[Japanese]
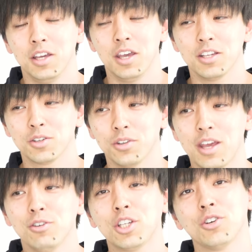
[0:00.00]
えー、その
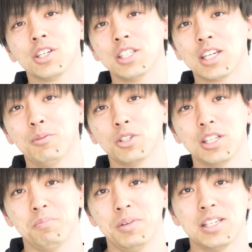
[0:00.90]
ね、ウキウキした気持
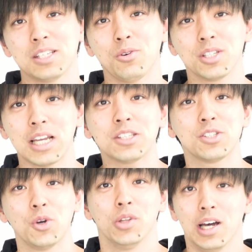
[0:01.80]
ちに水を差
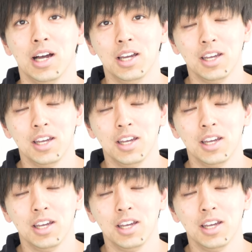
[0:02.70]
すような、